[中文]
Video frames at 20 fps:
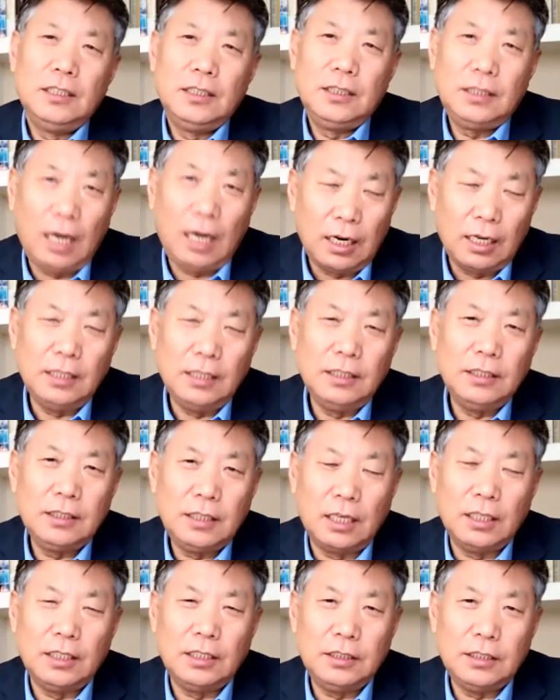当然，
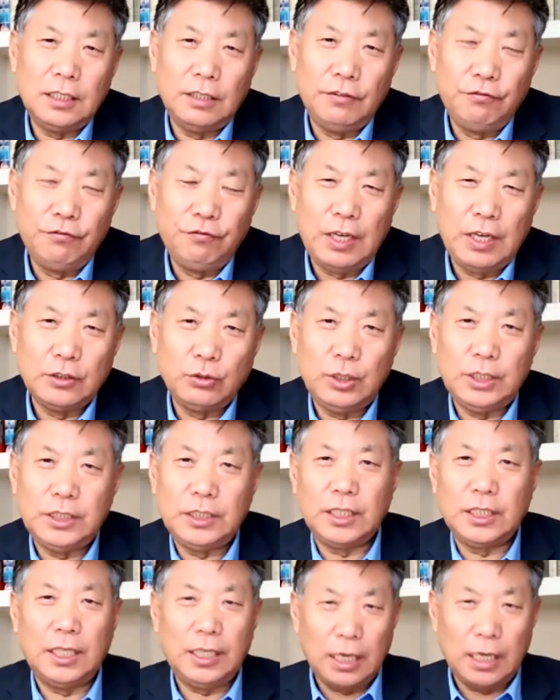当人犯罪，
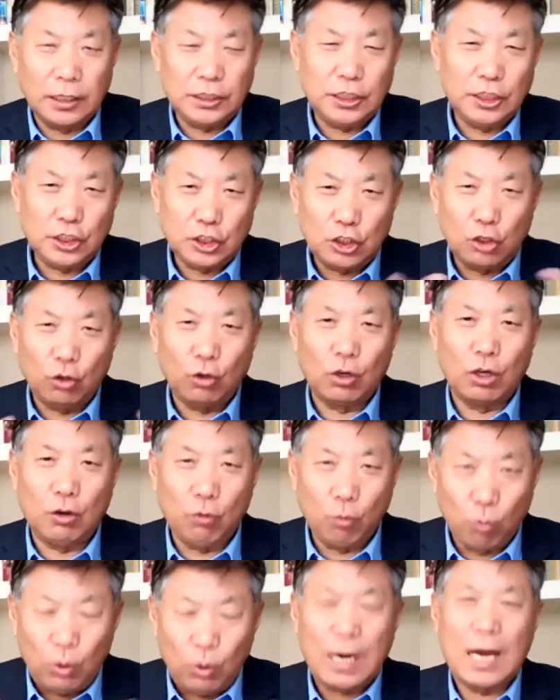这个良心受了
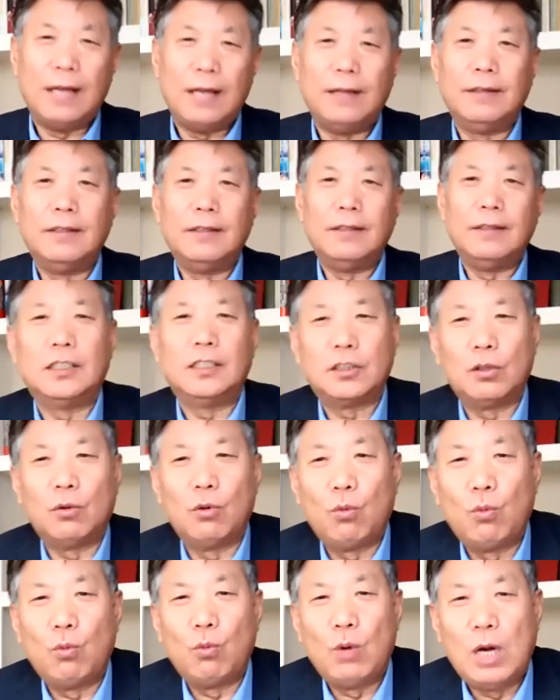污染啊，受
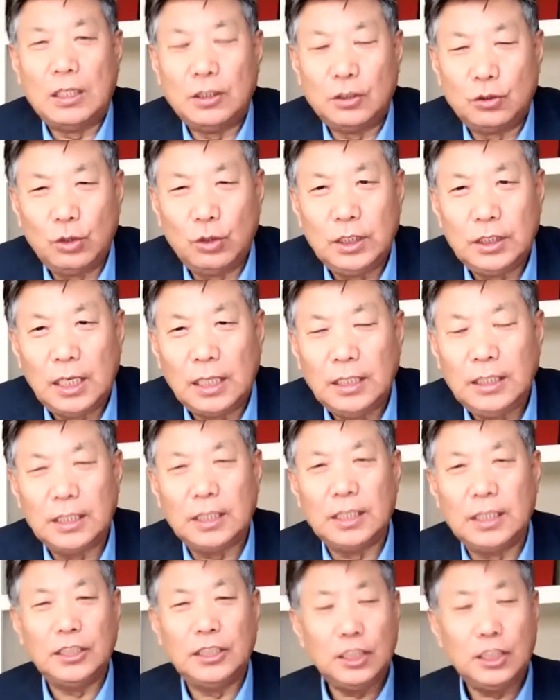了污染。所以，当一
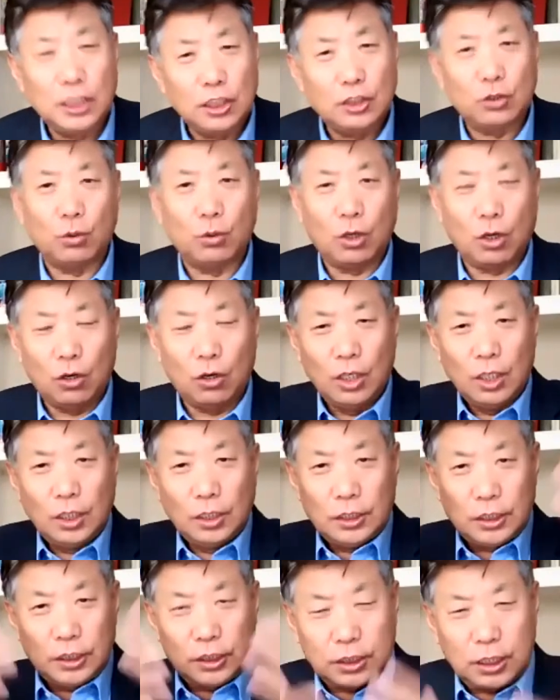个人信主以后，
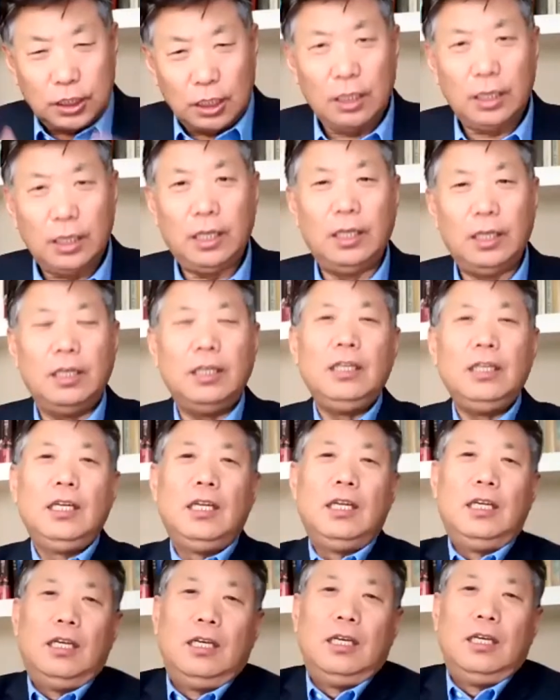圣灵
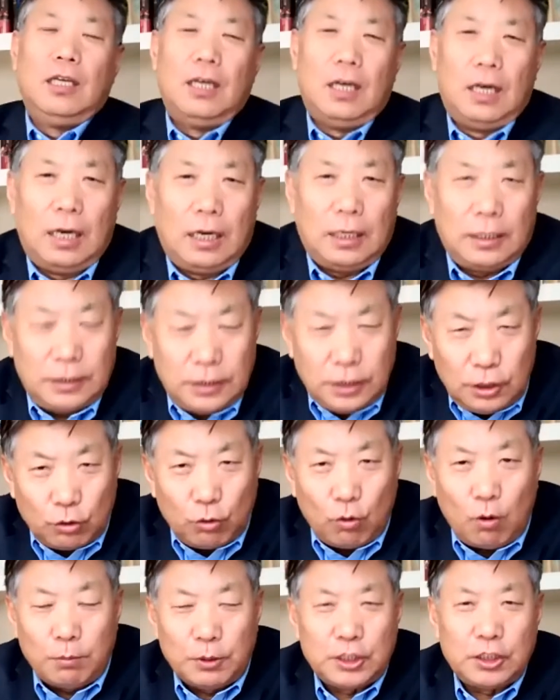啊进
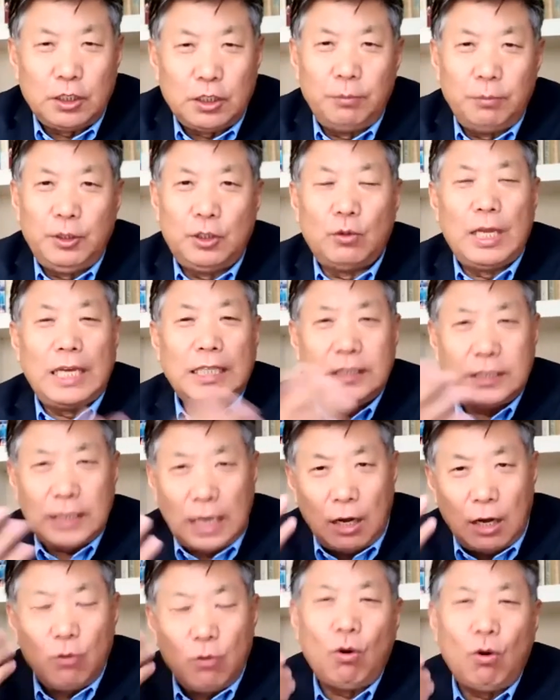入我们生命中来
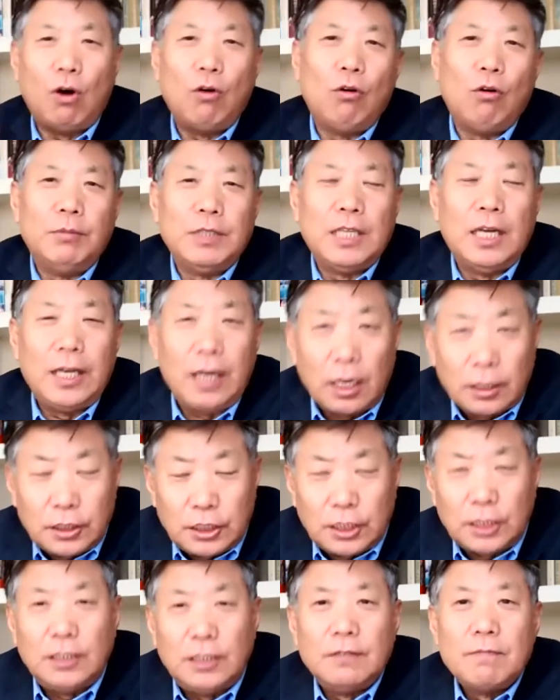掌管我们的良
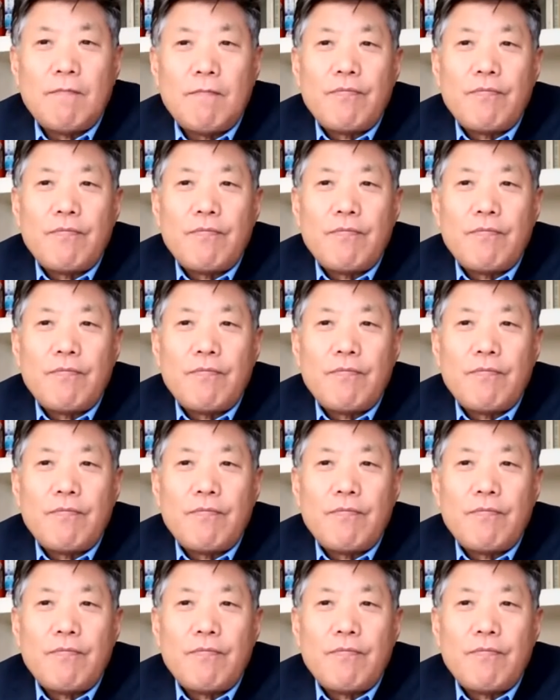知